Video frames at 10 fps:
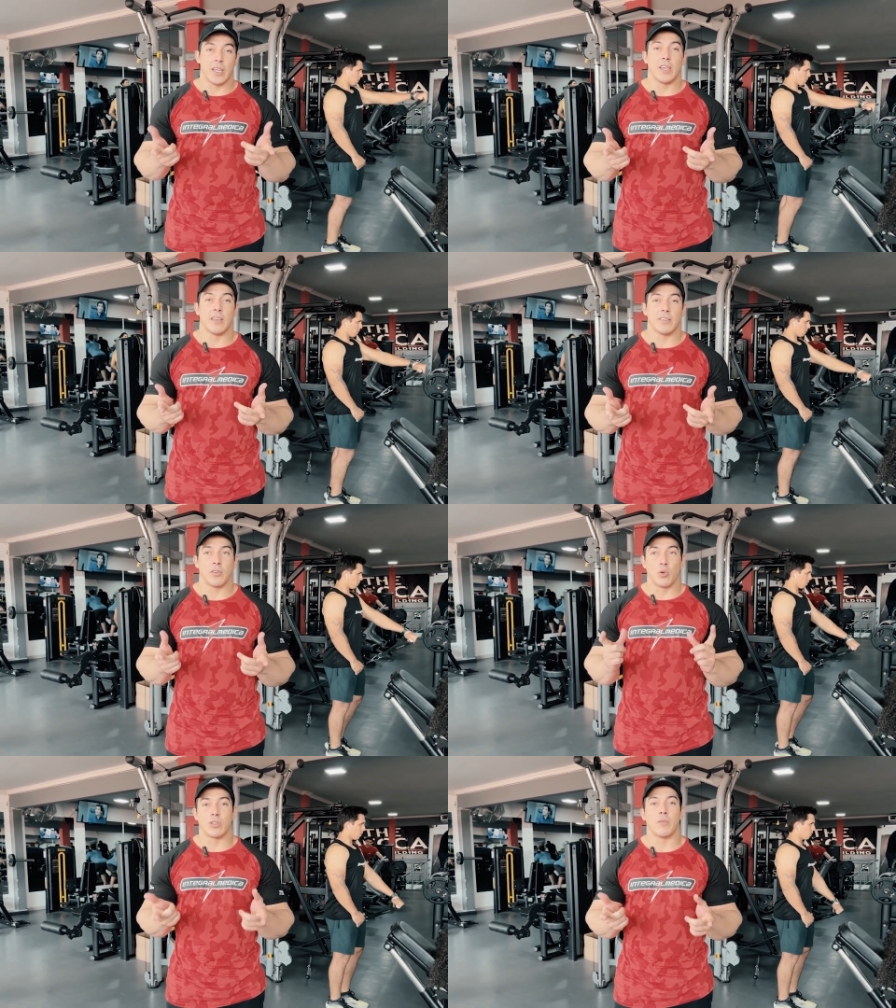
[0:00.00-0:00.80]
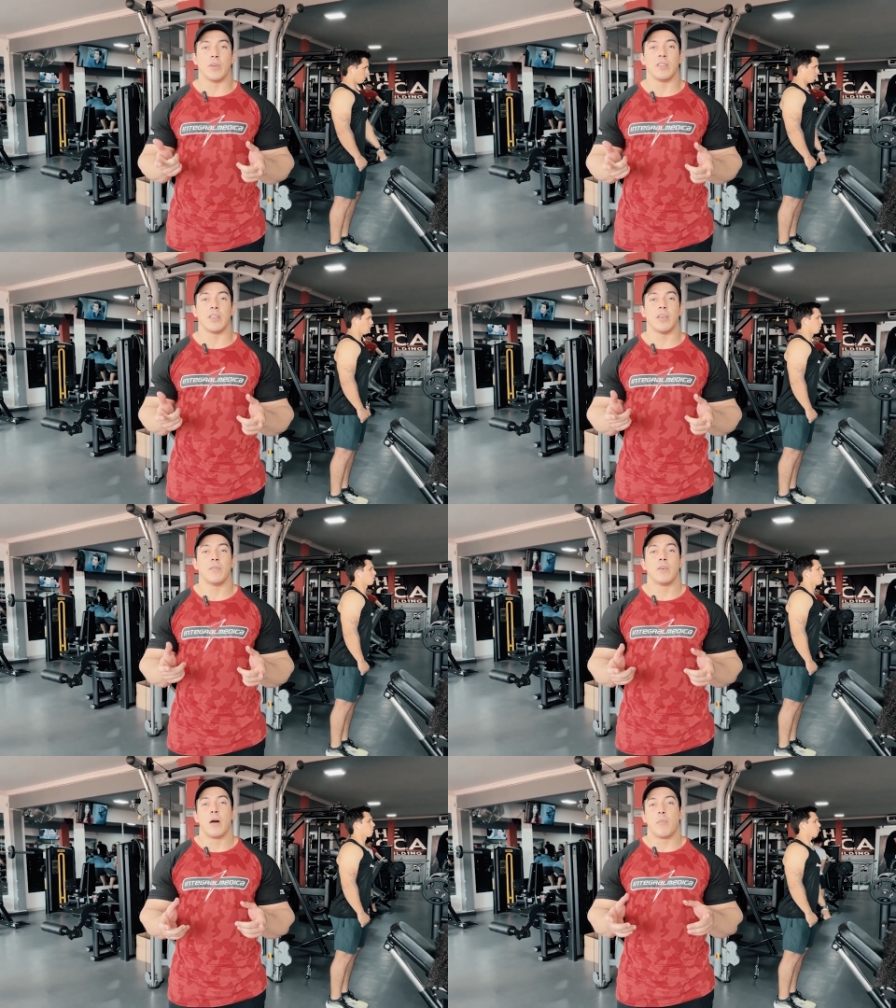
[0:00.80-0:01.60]
es justamente,
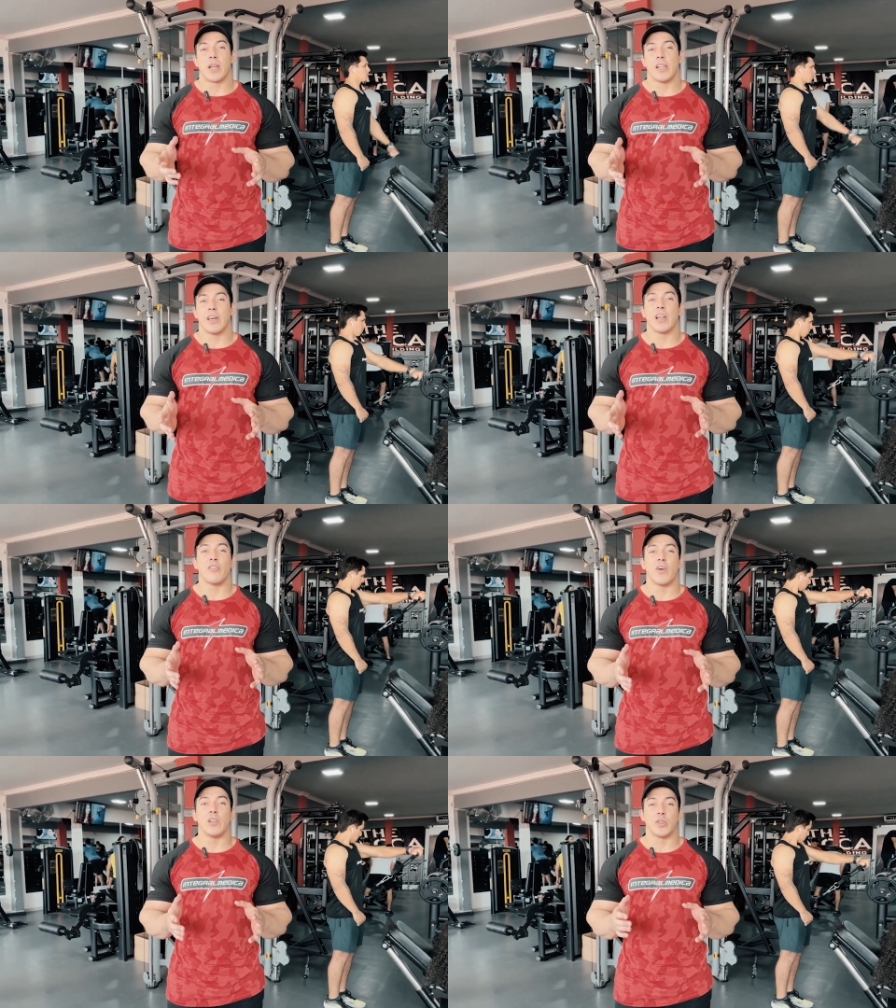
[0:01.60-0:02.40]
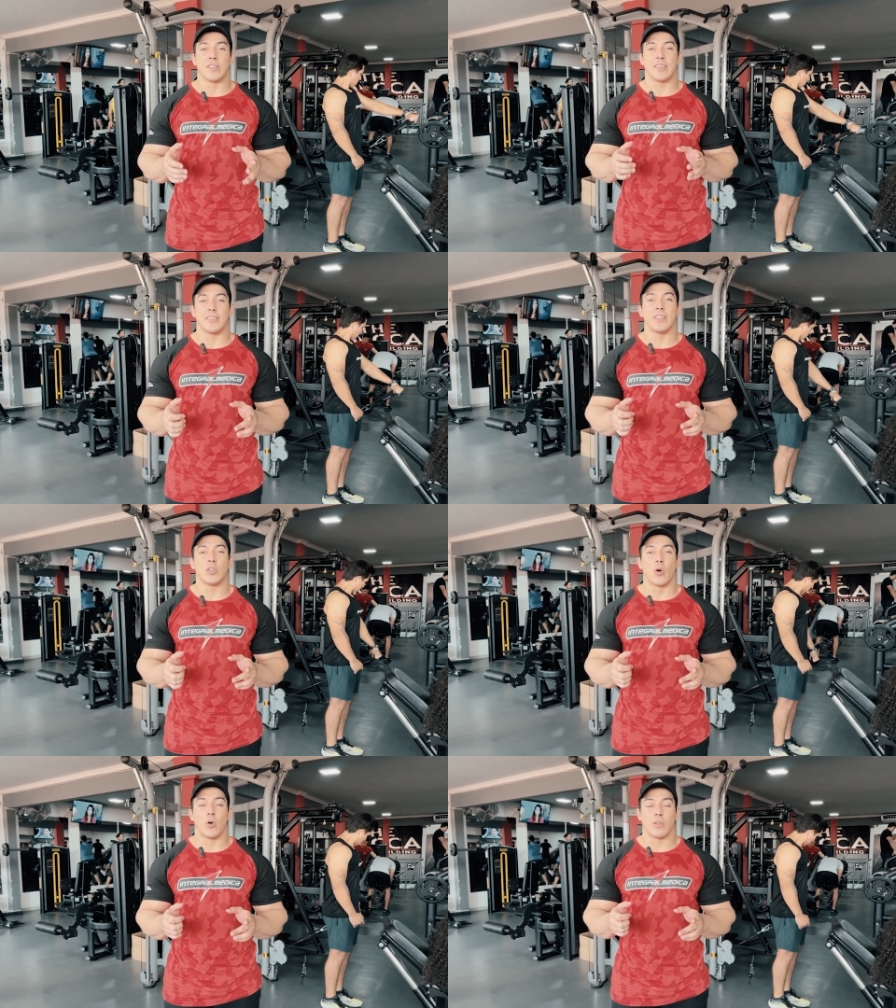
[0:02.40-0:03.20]
para llegar al fallo
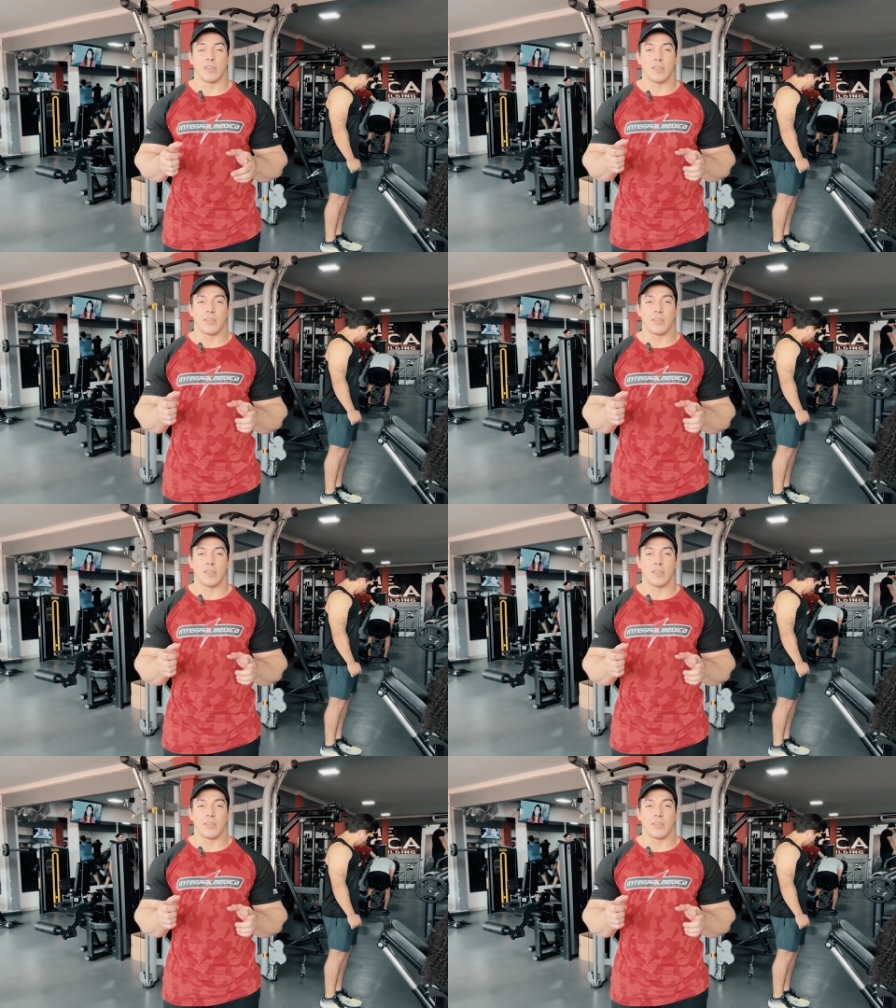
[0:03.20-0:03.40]
necesito